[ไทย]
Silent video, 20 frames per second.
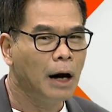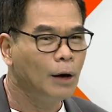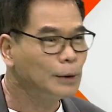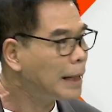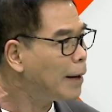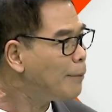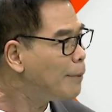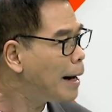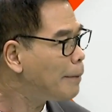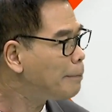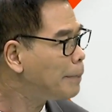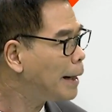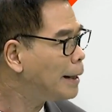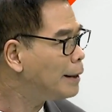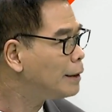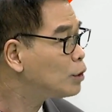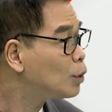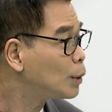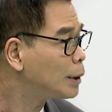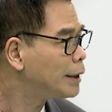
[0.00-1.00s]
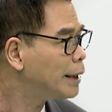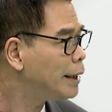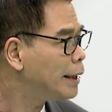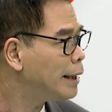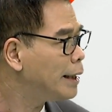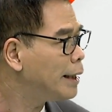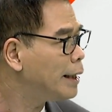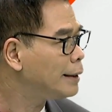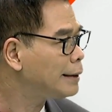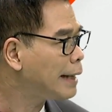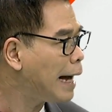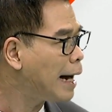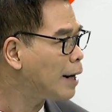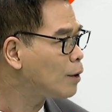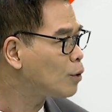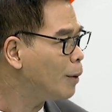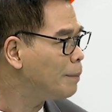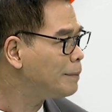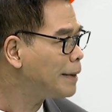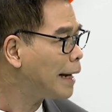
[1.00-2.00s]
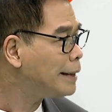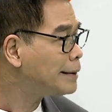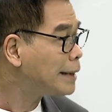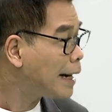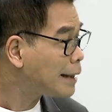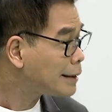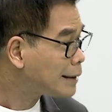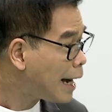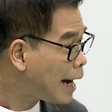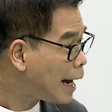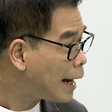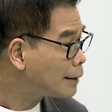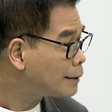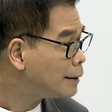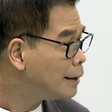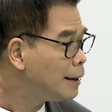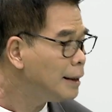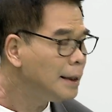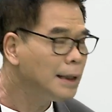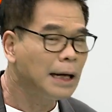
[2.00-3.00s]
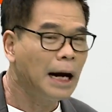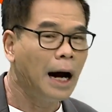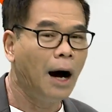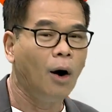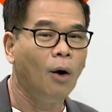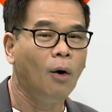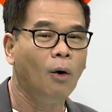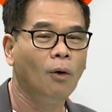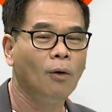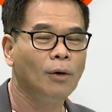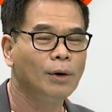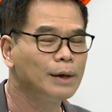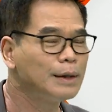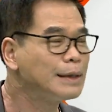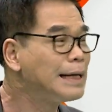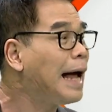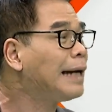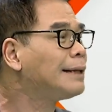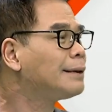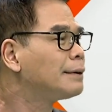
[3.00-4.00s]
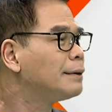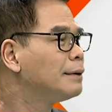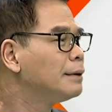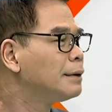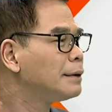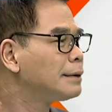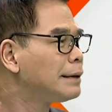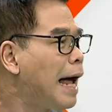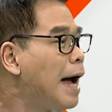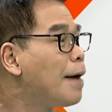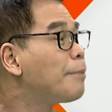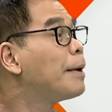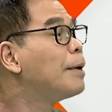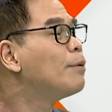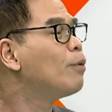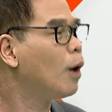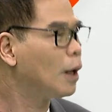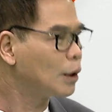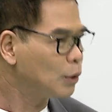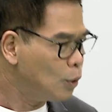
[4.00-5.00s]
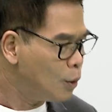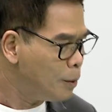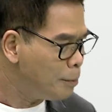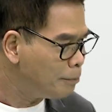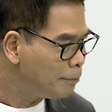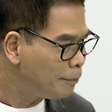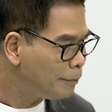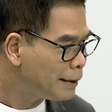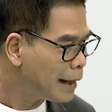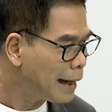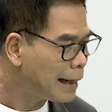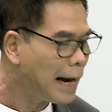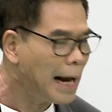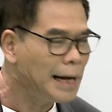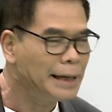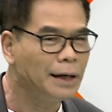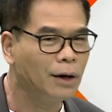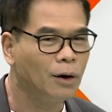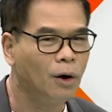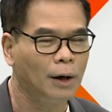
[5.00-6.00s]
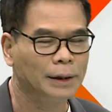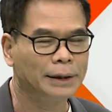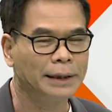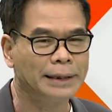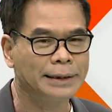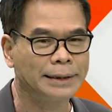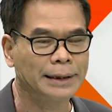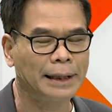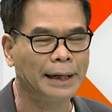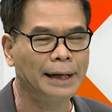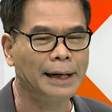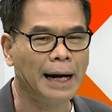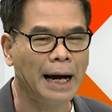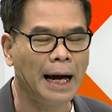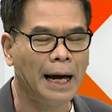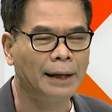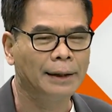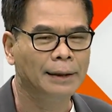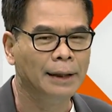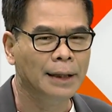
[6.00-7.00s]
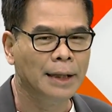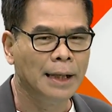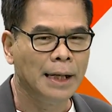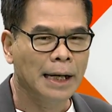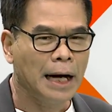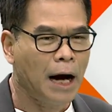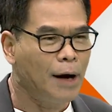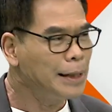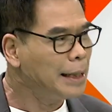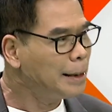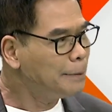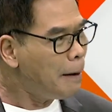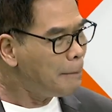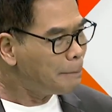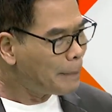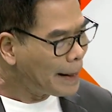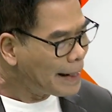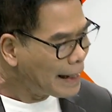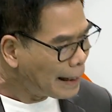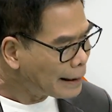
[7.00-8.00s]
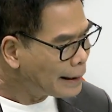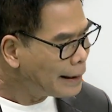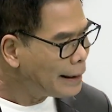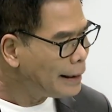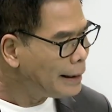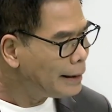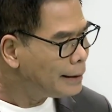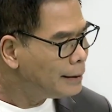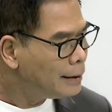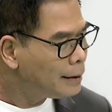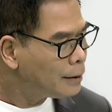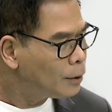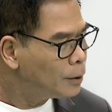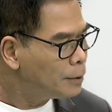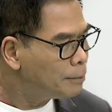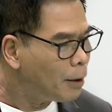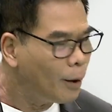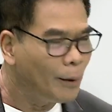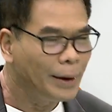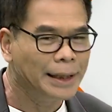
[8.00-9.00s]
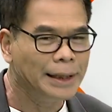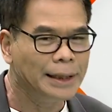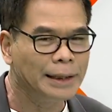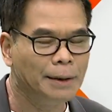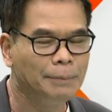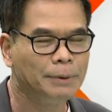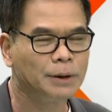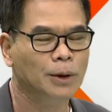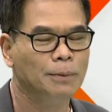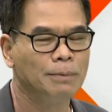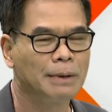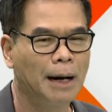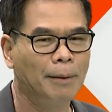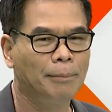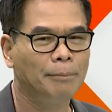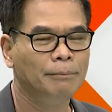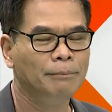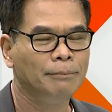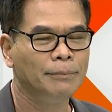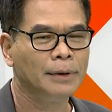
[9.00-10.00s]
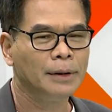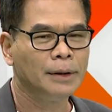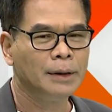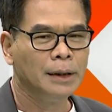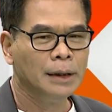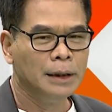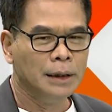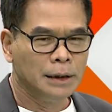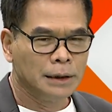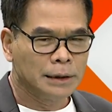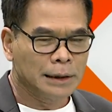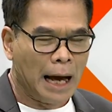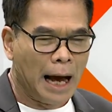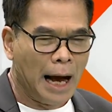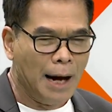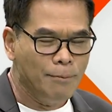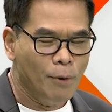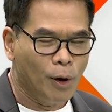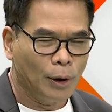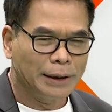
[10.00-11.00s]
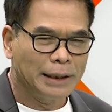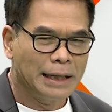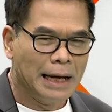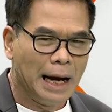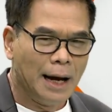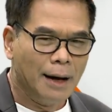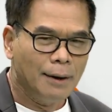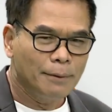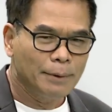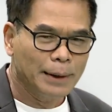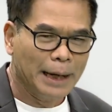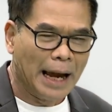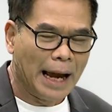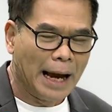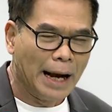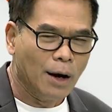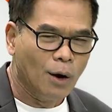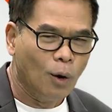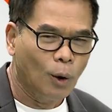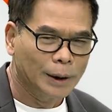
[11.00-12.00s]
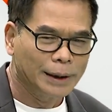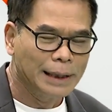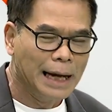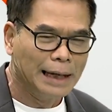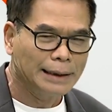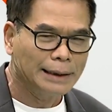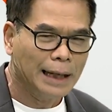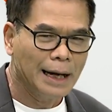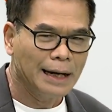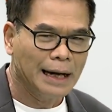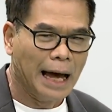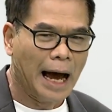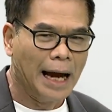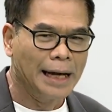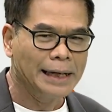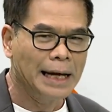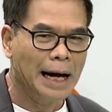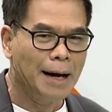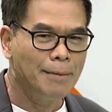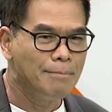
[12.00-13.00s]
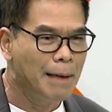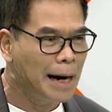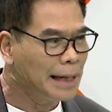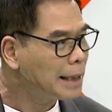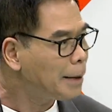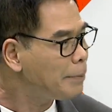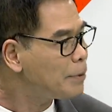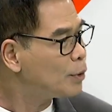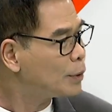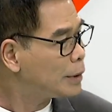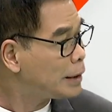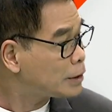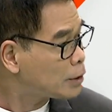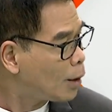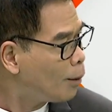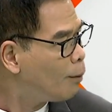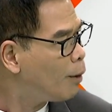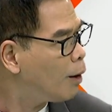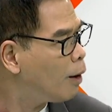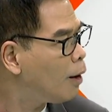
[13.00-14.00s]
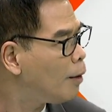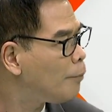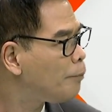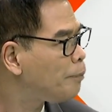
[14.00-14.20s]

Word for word: เข้าใจว่าเป็นจุดที่ทางรวมไทยสร้างชาติ เขานัดตั้งเป็นวอร์รูมในการที่จะเกาะติดสถานการณ์คราวนี้ท่วนเป็นอย่างนี้คุณพวดีท่านผู้ชมครับ ทั้งหมดเนี่ยแรงกดดันทั้งหลายเนี่ยมันจะไปอยู่ที่สว